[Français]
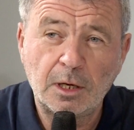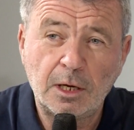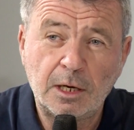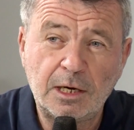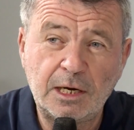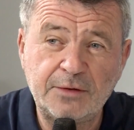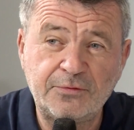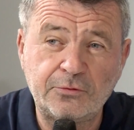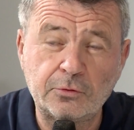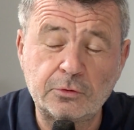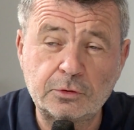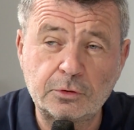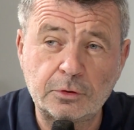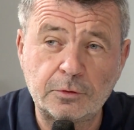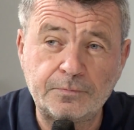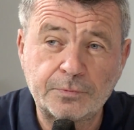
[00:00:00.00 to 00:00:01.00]
les vieux
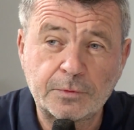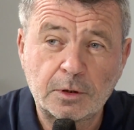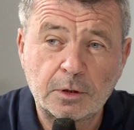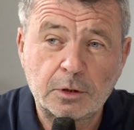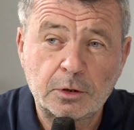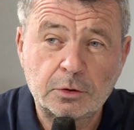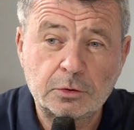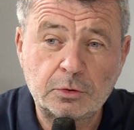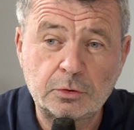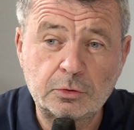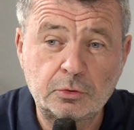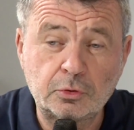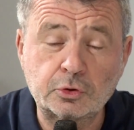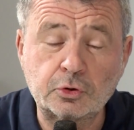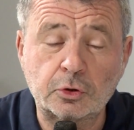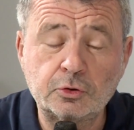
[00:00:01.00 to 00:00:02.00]
de,
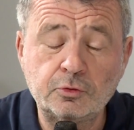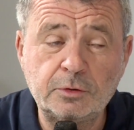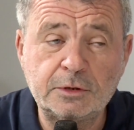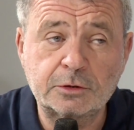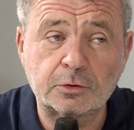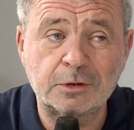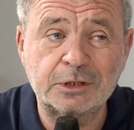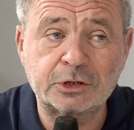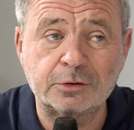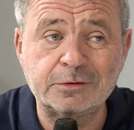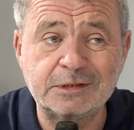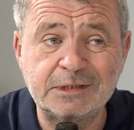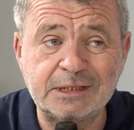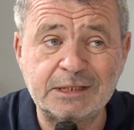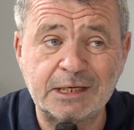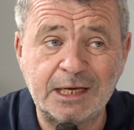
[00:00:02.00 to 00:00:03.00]
d'aujourd'hui sont les jeunes
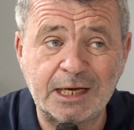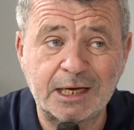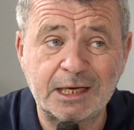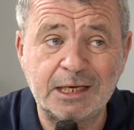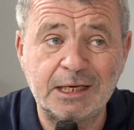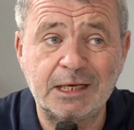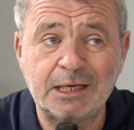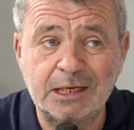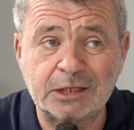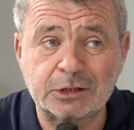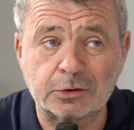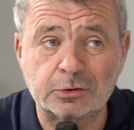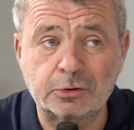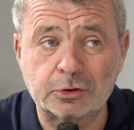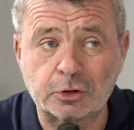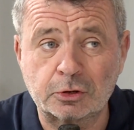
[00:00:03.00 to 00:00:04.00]
d'hier et, les
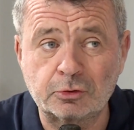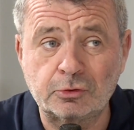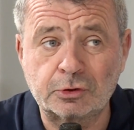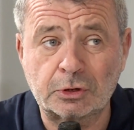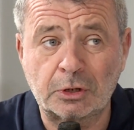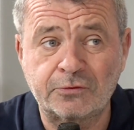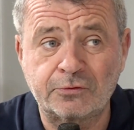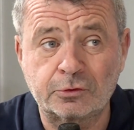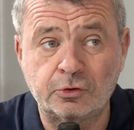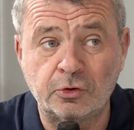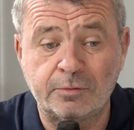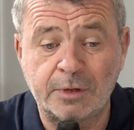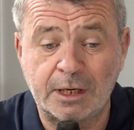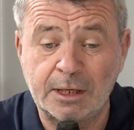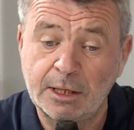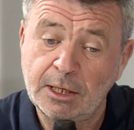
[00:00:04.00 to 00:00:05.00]
jeunes d'aujourd'hui sont les vieux de
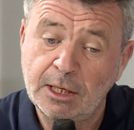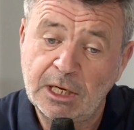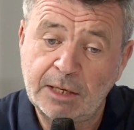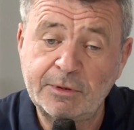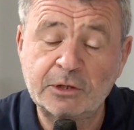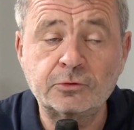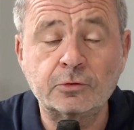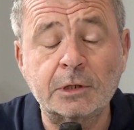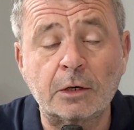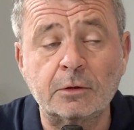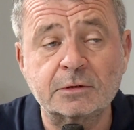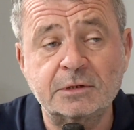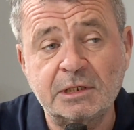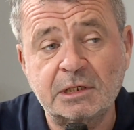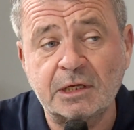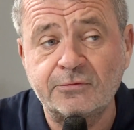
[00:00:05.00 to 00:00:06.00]
demain, et eh ben, je vous
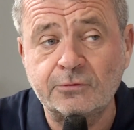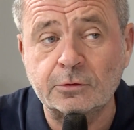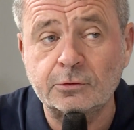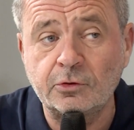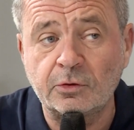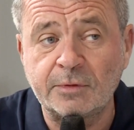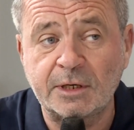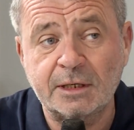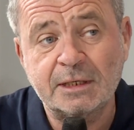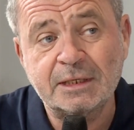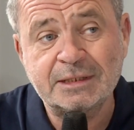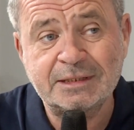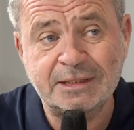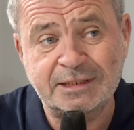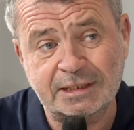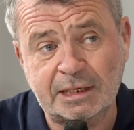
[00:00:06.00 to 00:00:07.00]
garantis que les vieux de demain,
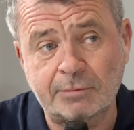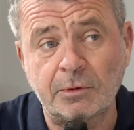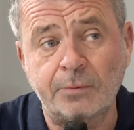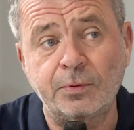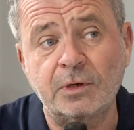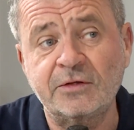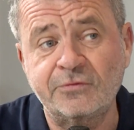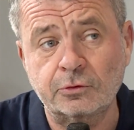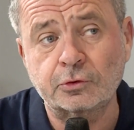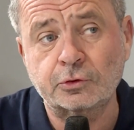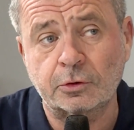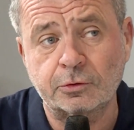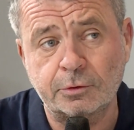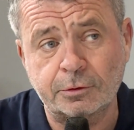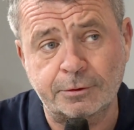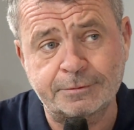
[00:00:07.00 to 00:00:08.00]
c'est certainement pas les vieux d'aujourd'hui.